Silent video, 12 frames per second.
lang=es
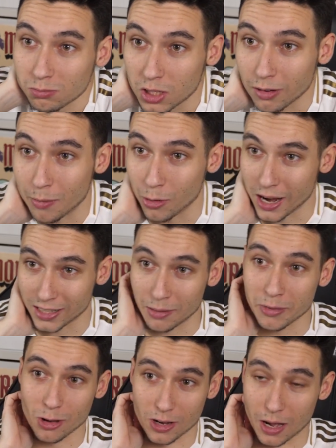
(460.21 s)
se va
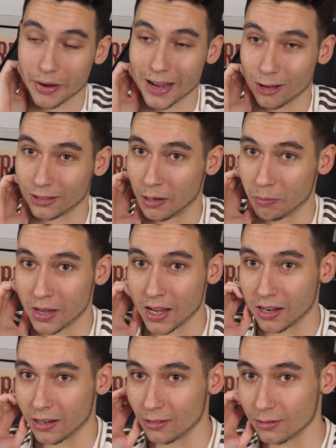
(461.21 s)
Morata medio cabreado
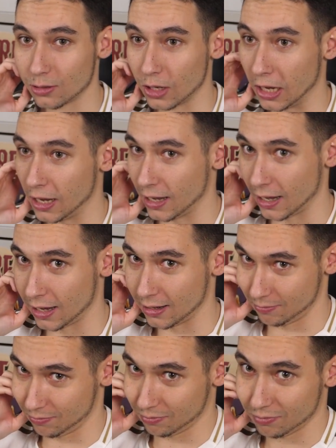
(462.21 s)
también. O sea,